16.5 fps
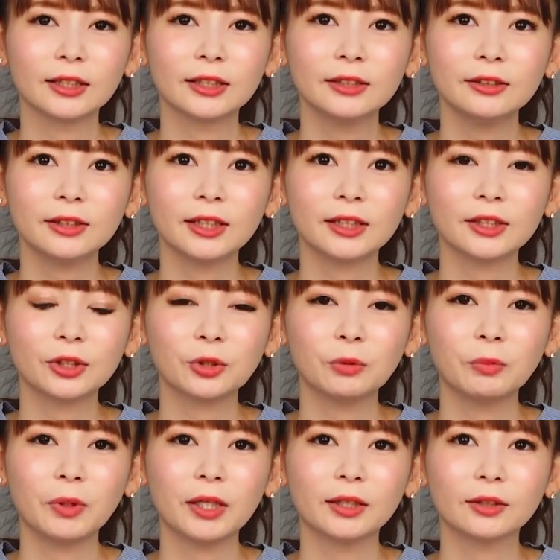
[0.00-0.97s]
旧劇
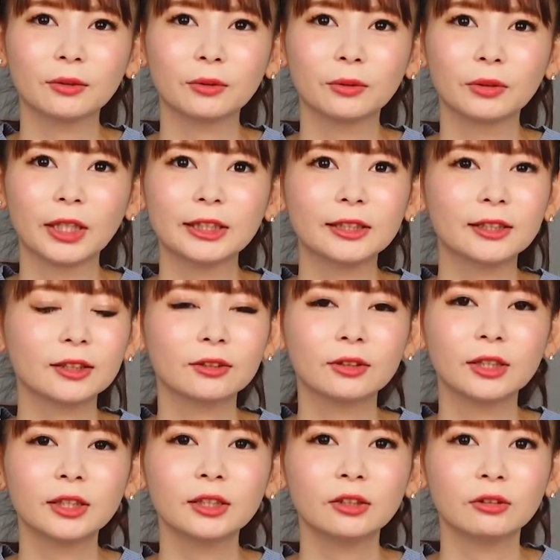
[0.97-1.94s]
場版と同じか
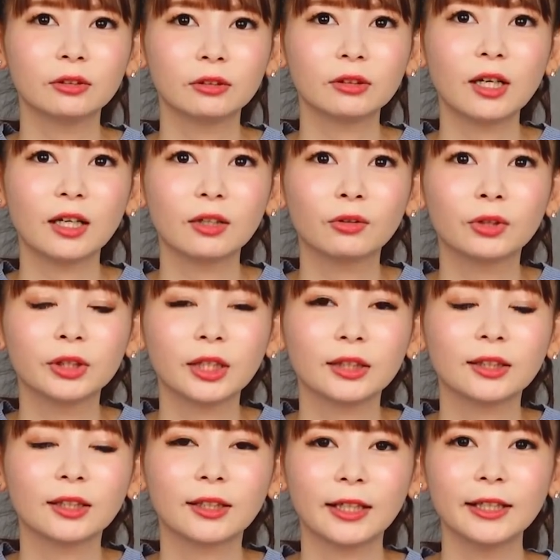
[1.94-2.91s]
それ以上のかっこいい
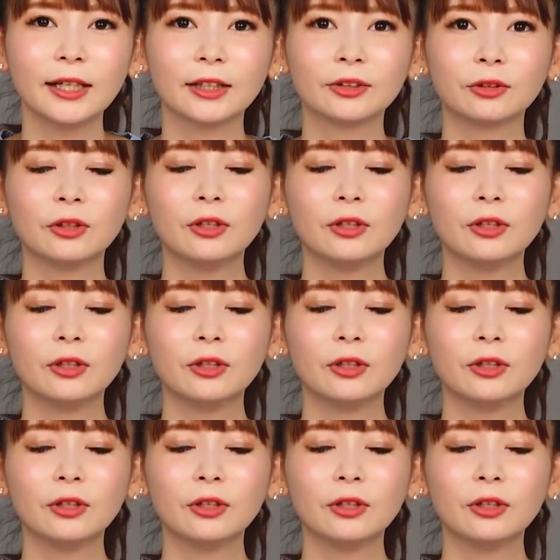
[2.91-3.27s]
戦い、